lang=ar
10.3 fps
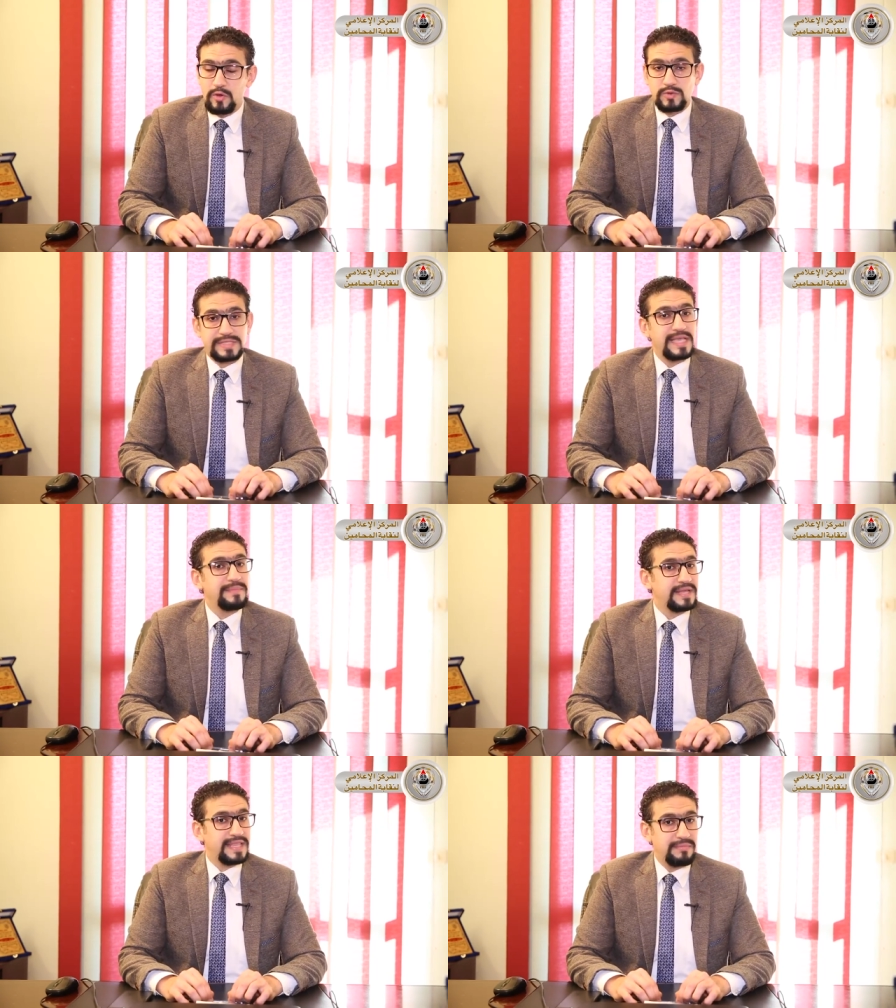وازاي
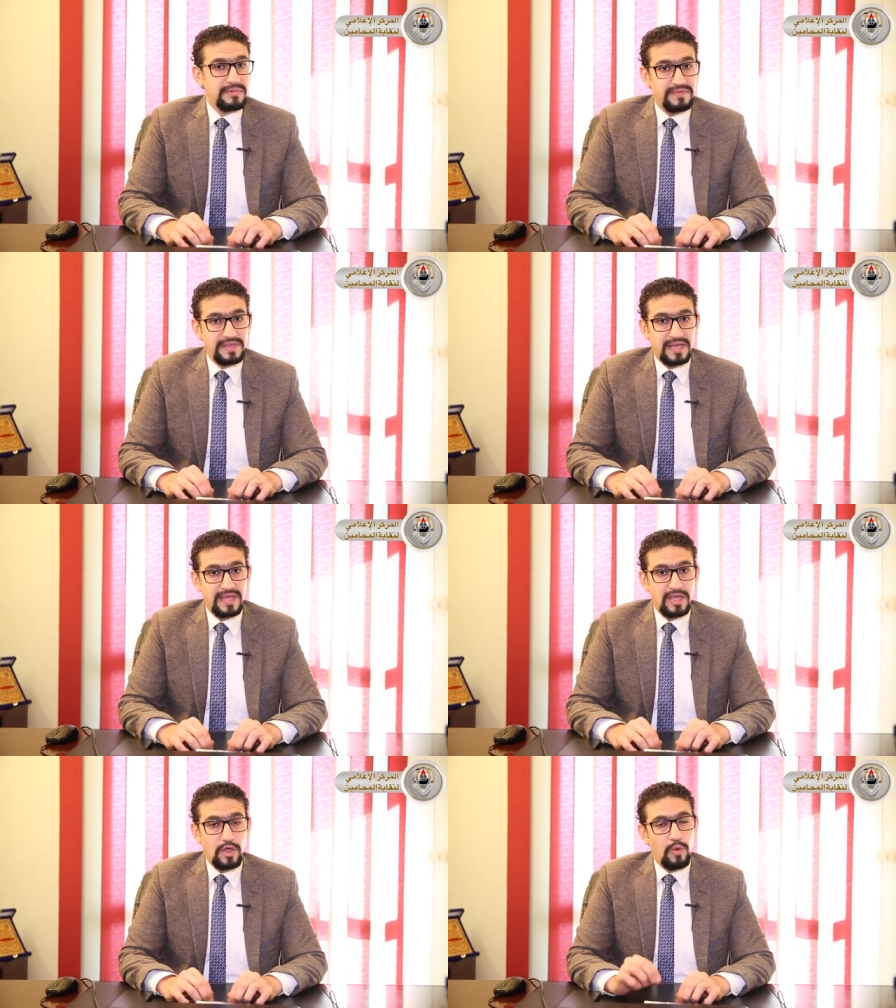بنتعامل
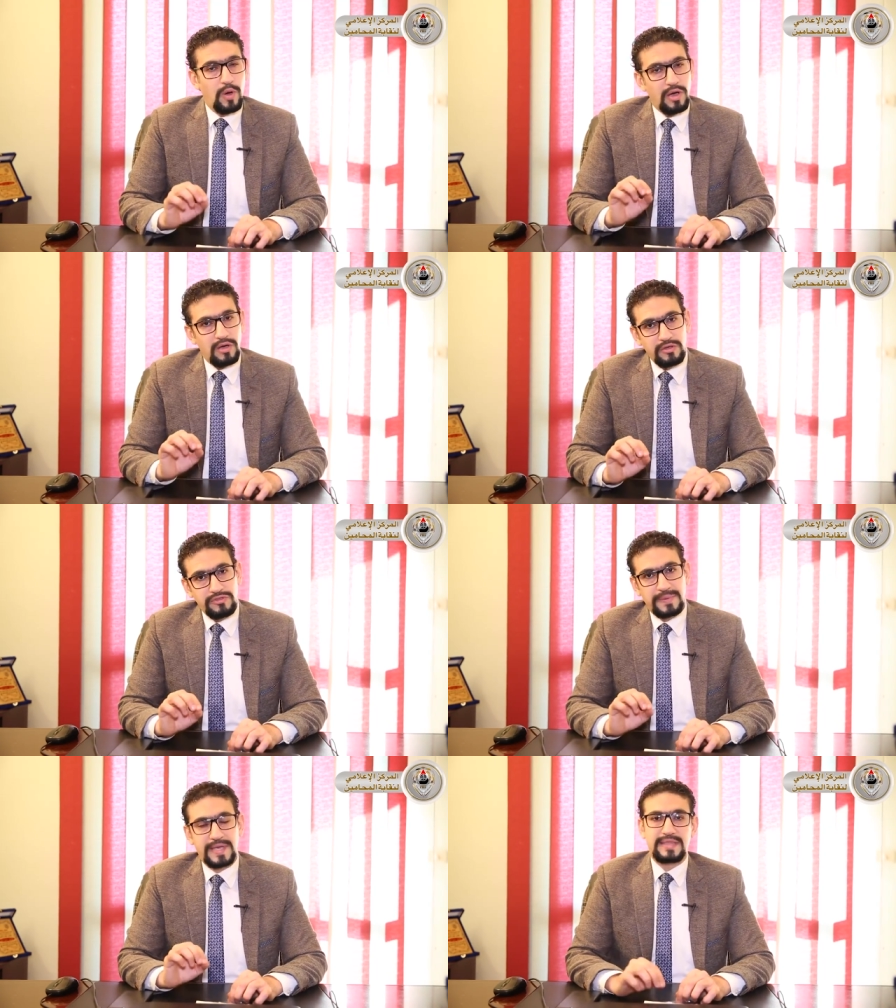فيها
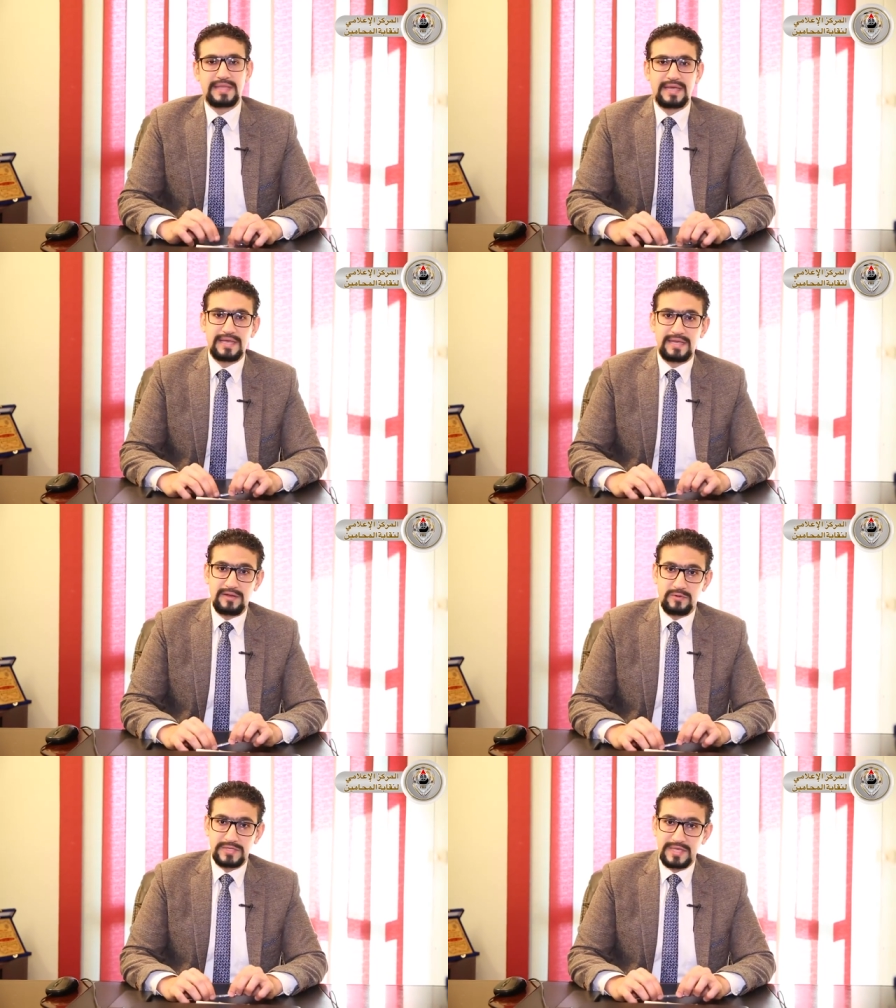وهخاطب حته
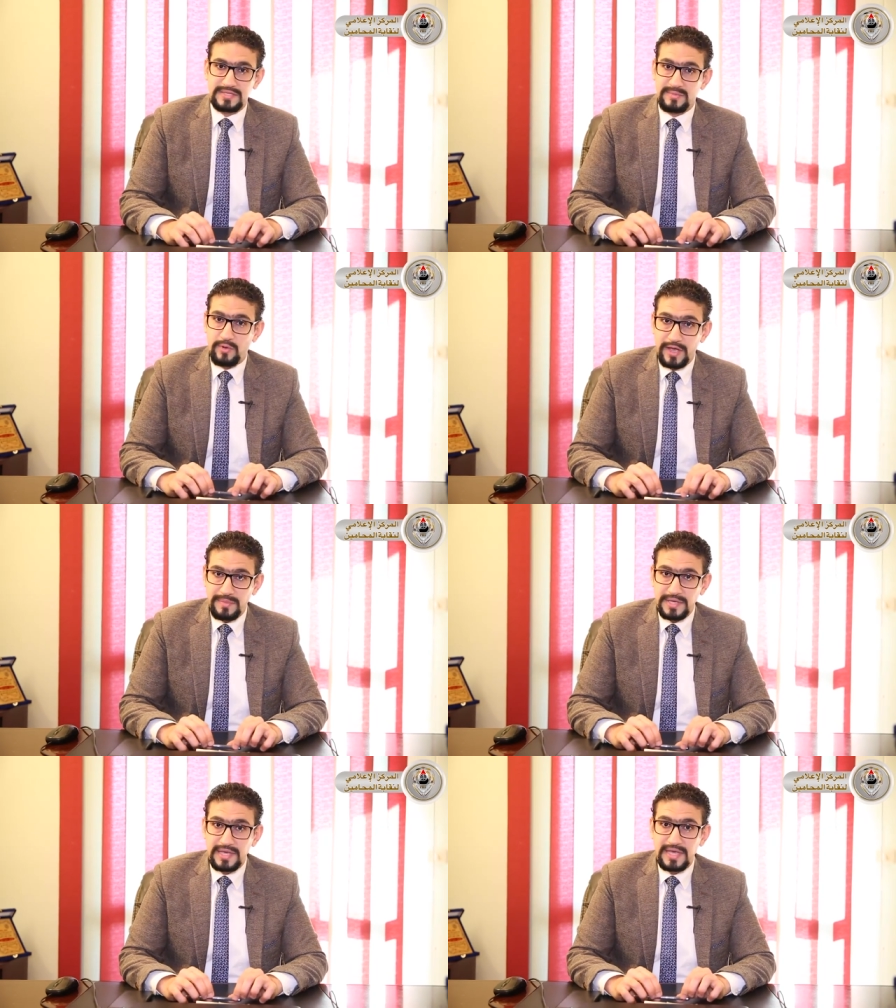للاستاذ
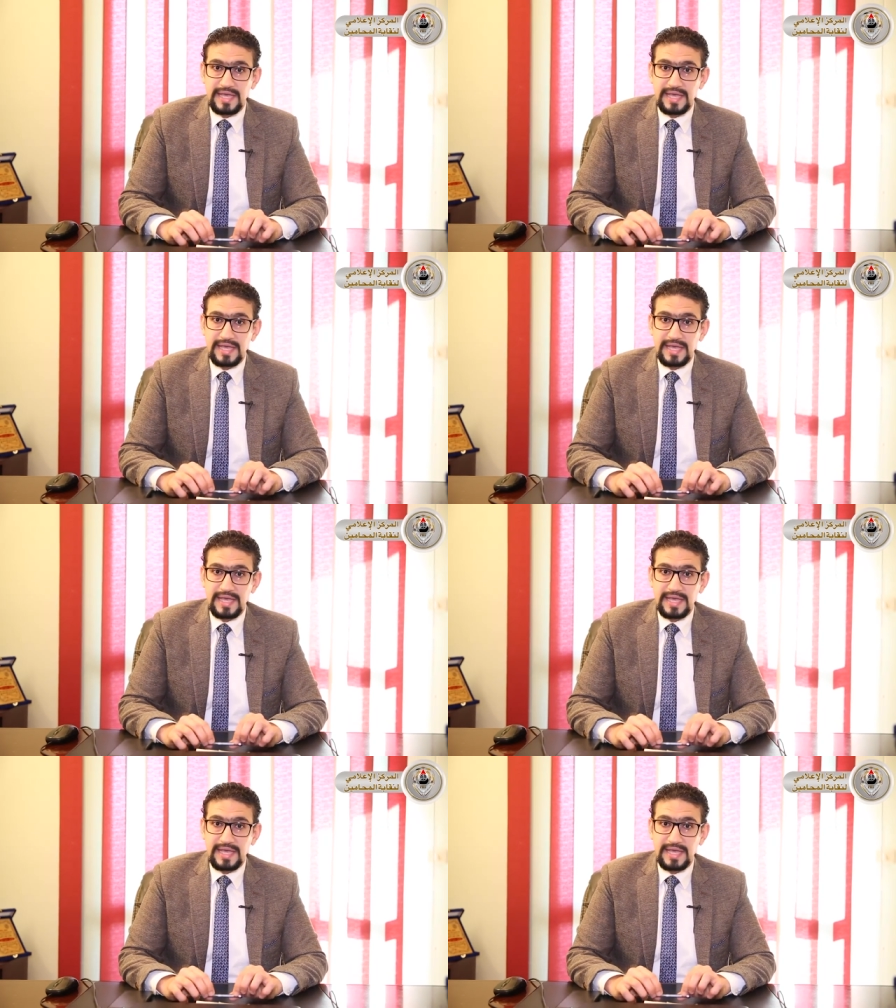المحامي